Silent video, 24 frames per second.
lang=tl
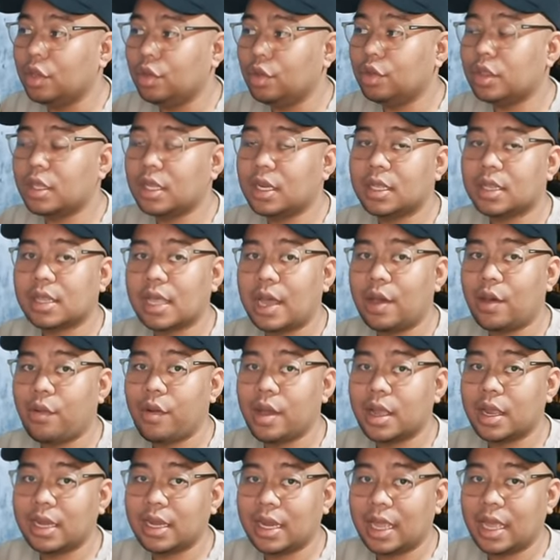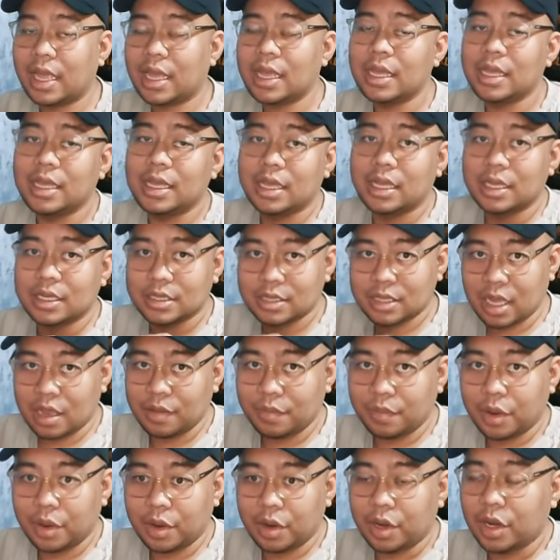yung tinatawag na
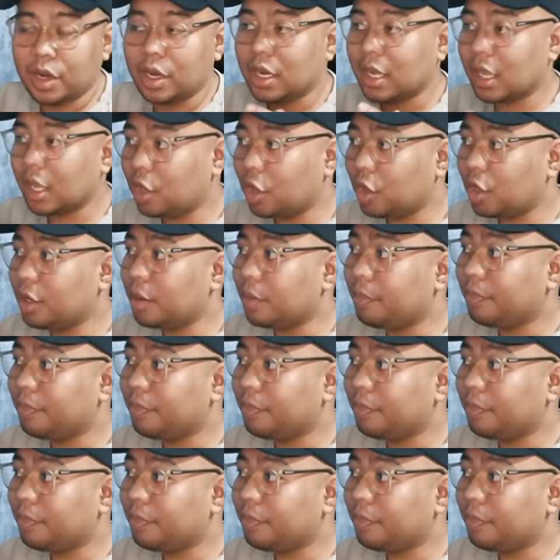cyber. Ngayon,